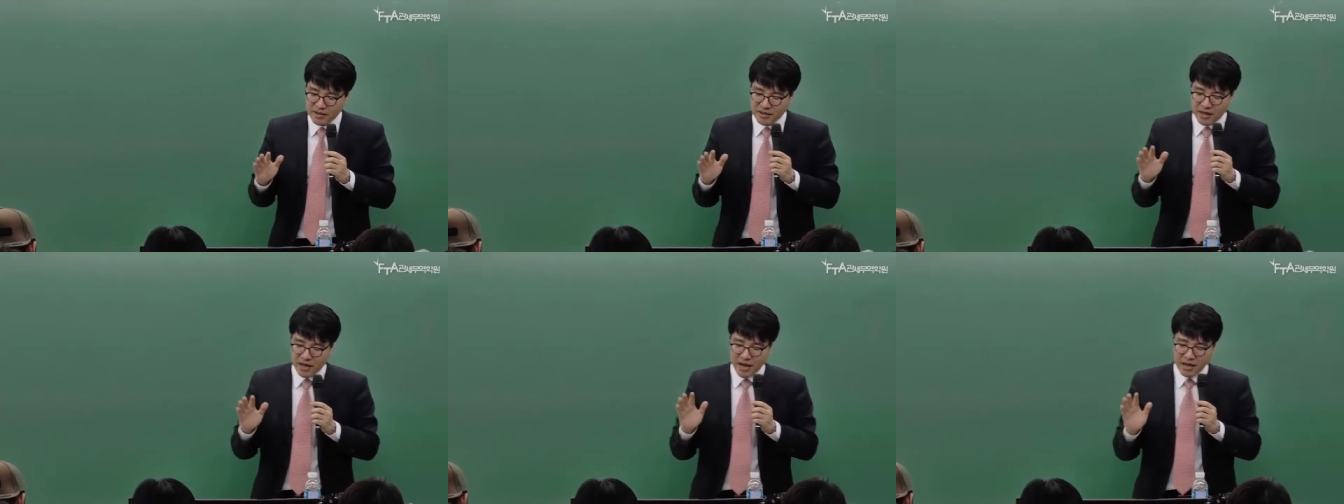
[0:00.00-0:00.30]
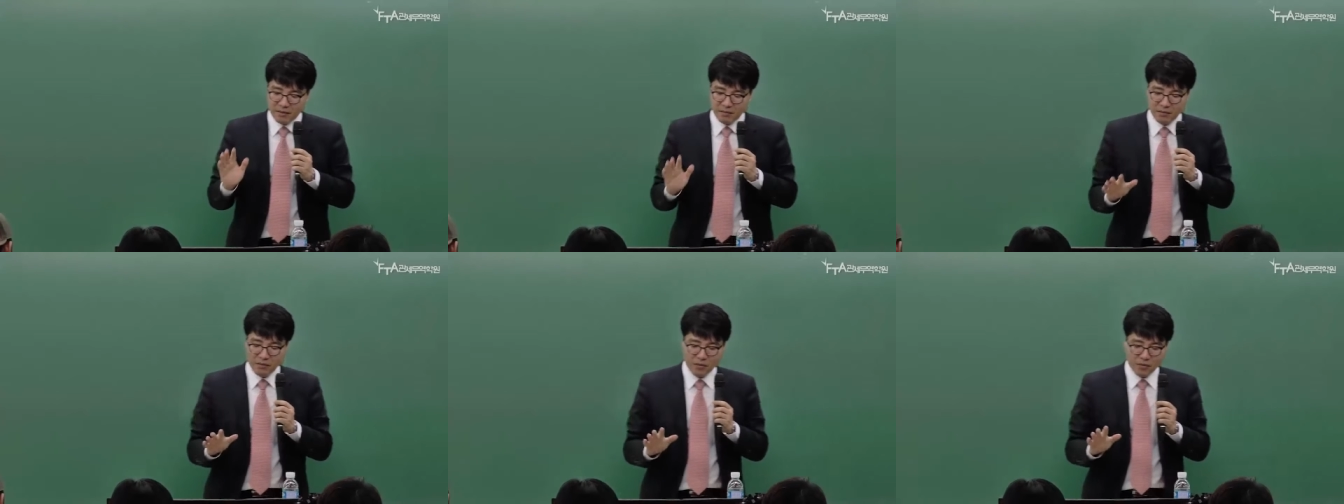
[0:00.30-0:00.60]

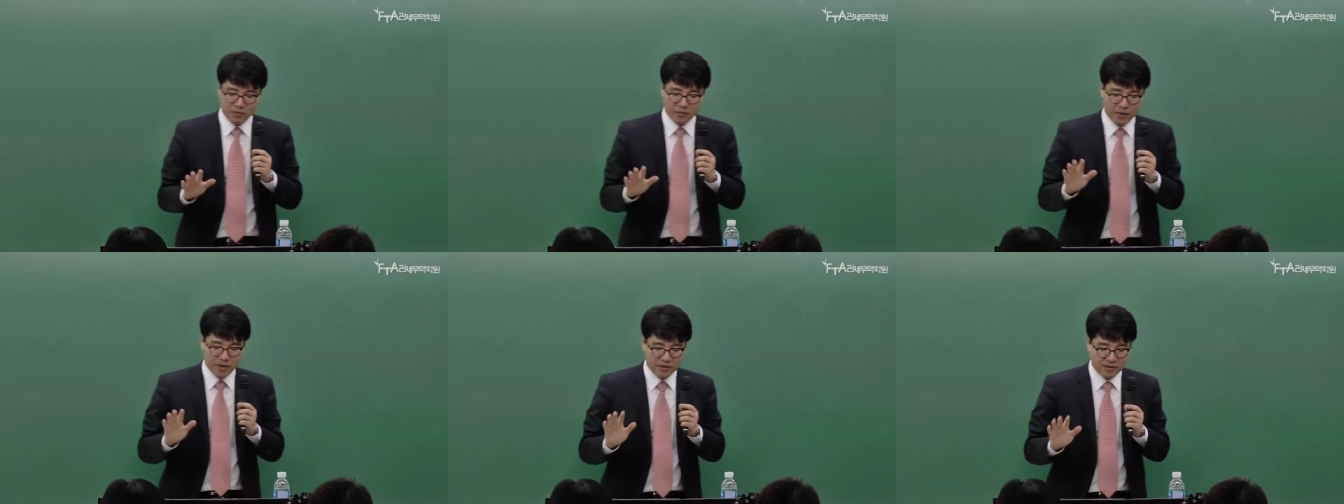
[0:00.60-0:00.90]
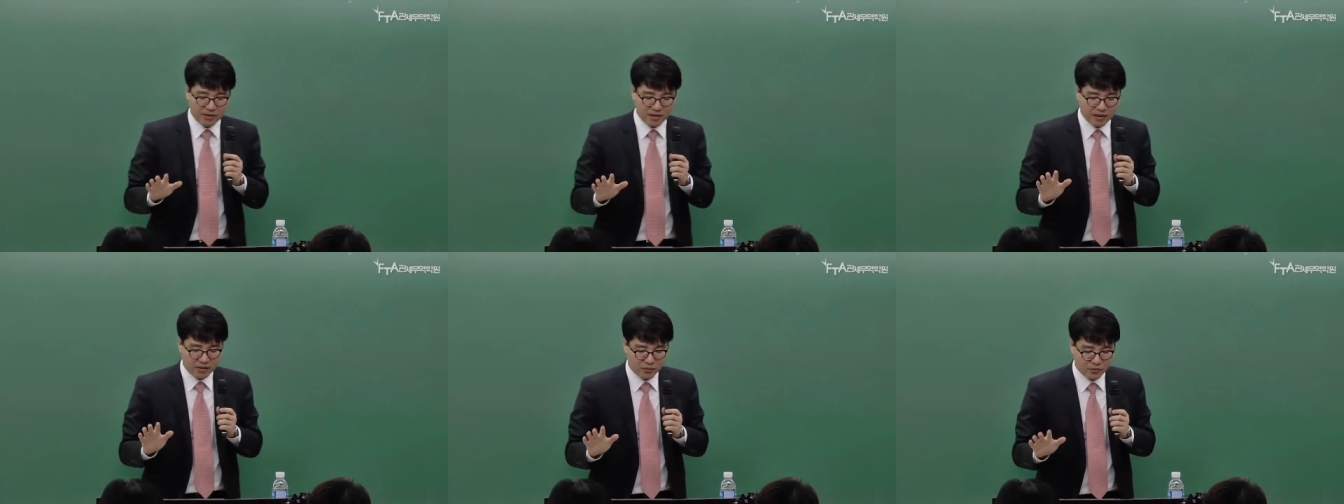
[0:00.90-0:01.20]
항목
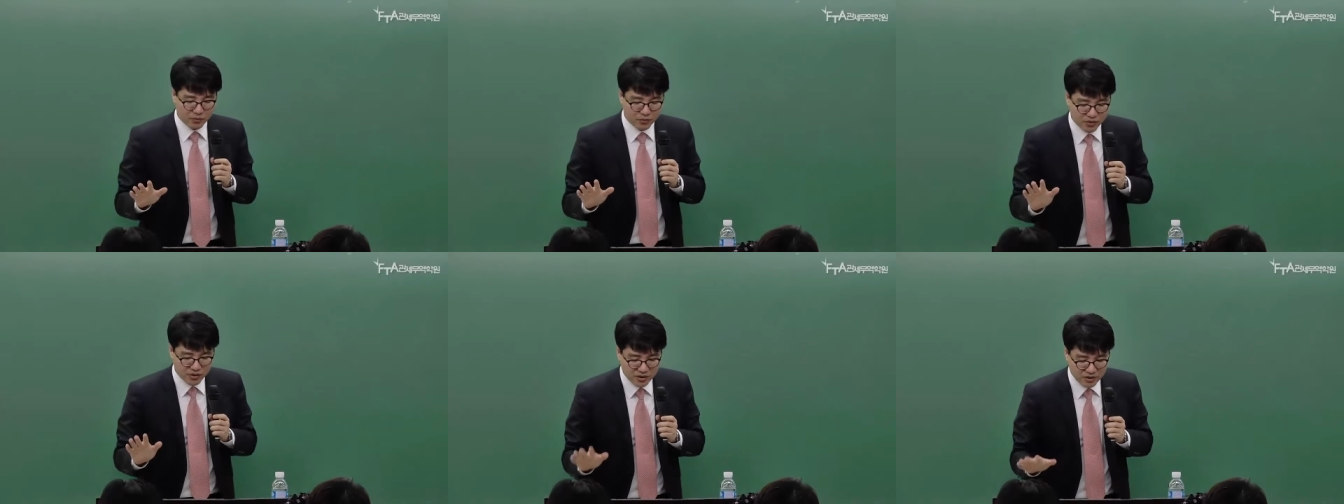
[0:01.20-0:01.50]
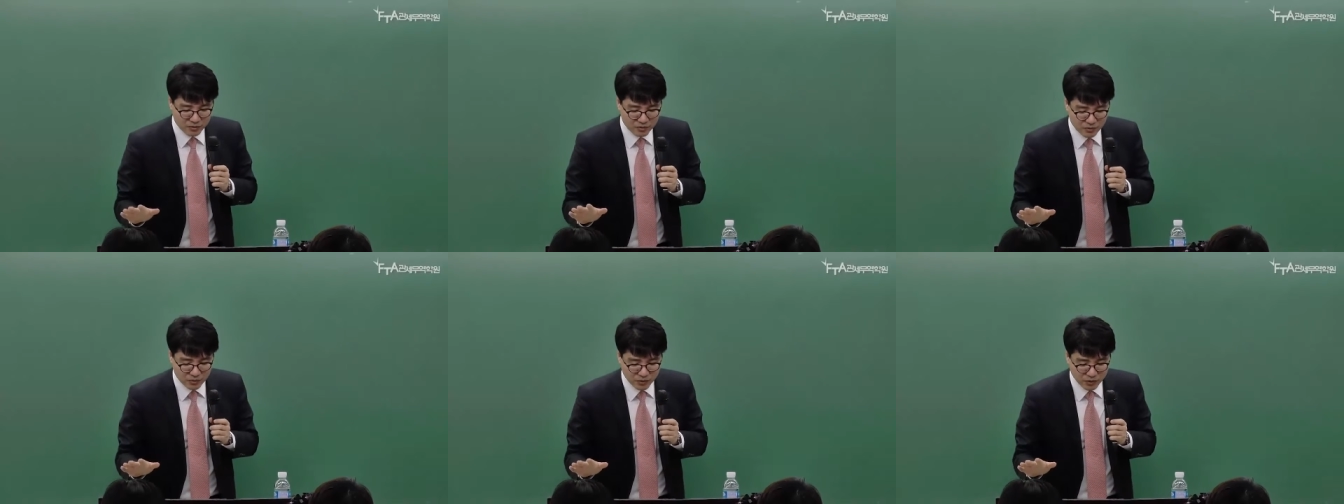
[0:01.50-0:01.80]
평가
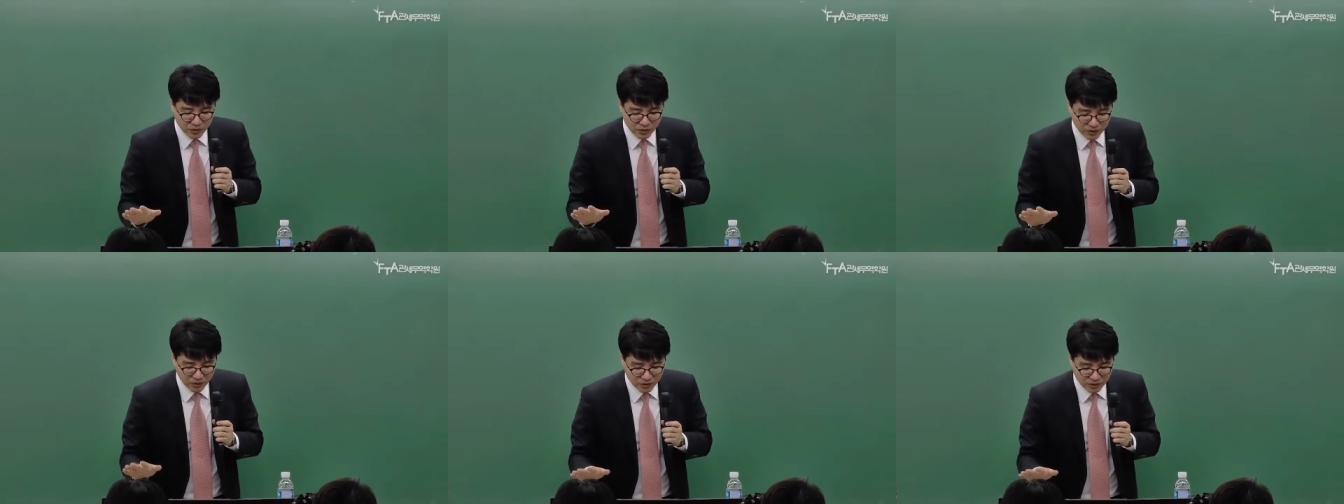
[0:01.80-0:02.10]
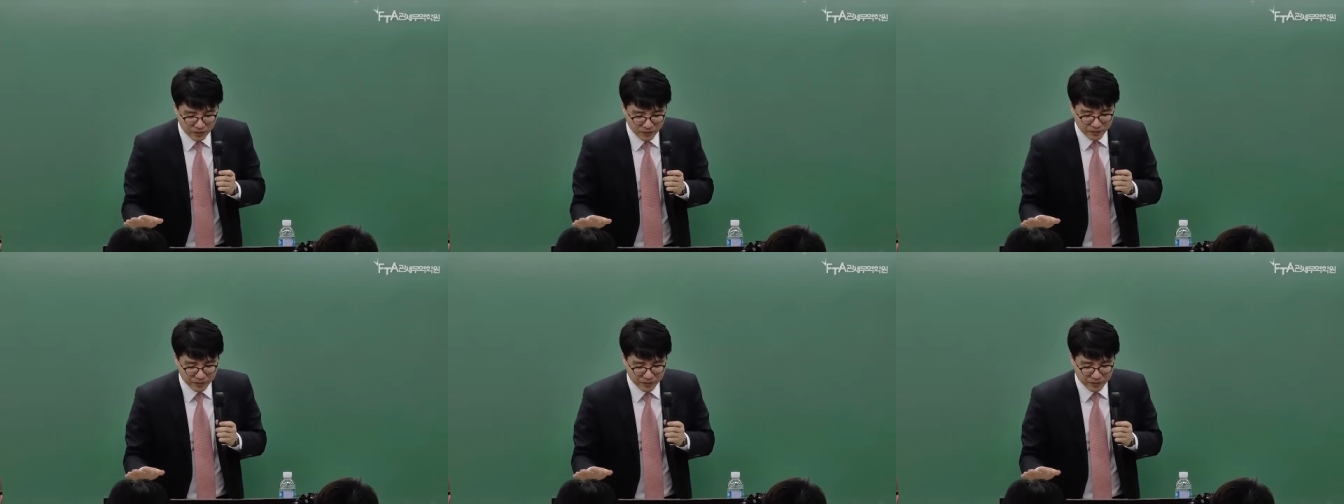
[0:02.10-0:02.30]
중심으로